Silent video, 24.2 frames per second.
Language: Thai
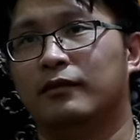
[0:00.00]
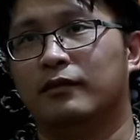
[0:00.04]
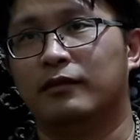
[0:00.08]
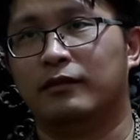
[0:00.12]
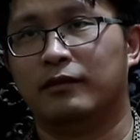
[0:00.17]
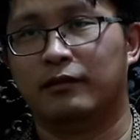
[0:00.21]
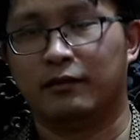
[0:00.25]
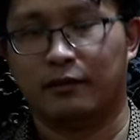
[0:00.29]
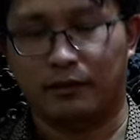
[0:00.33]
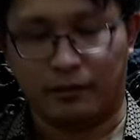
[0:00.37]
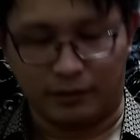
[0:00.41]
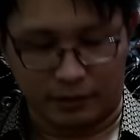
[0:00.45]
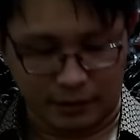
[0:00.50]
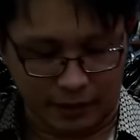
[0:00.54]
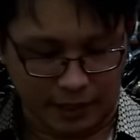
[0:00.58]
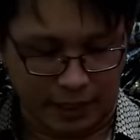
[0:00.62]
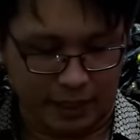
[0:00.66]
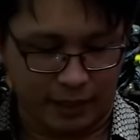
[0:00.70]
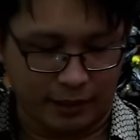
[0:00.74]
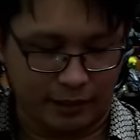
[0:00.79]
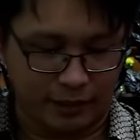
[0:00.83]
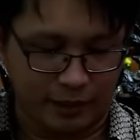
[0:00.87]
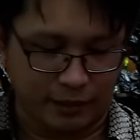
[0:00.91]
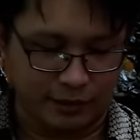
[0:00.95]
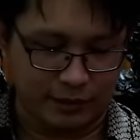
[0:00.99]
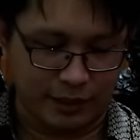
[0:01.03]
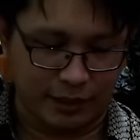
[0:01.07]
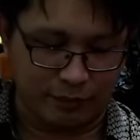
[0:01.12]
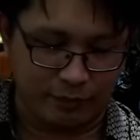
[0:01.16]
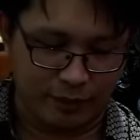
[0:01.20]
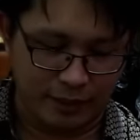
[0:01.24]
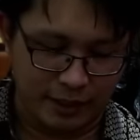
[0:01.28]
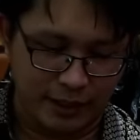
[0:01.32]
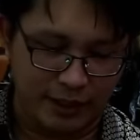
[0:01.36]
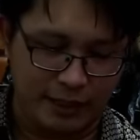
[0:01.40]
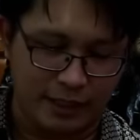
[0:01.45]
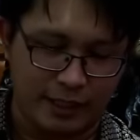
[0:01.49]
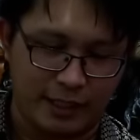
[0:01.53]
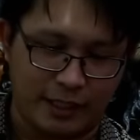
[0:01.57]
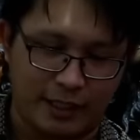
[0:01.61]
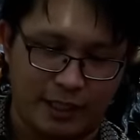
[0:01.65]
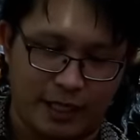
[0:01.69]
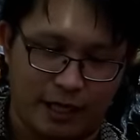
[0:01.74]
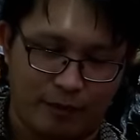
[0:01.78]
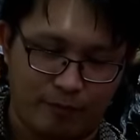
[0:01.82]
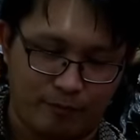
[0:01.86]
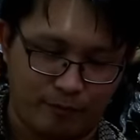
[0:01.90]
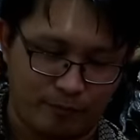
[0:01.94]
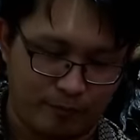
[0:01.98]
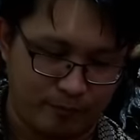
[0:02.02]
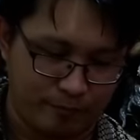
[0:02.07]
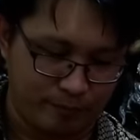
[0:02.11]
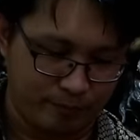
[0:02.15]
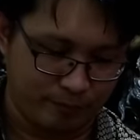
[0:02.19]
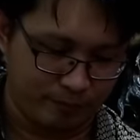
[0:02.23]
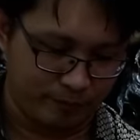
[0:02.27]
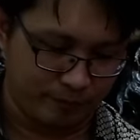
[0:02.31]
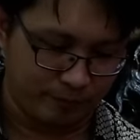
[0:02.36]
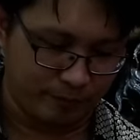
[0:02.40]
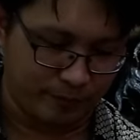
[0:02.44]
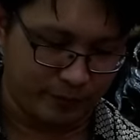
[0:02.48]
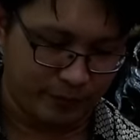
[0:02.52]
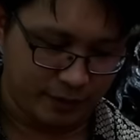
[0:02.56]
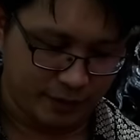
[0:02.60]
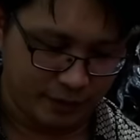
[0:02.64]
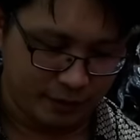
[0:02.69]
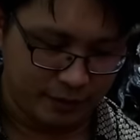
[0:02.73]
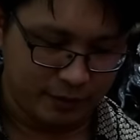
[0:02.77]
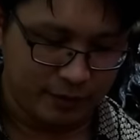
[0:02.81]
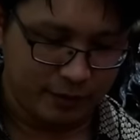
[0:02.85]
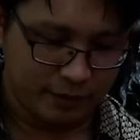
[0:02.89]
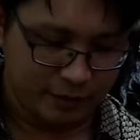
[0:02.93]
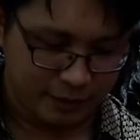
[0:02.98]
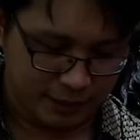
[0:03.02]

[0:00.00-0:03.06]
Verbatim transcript: เก็บใส่ตรงนี้ไม่ได้ใส่ไว้ในนี้ค่ะแล้วก็มีฐานวาง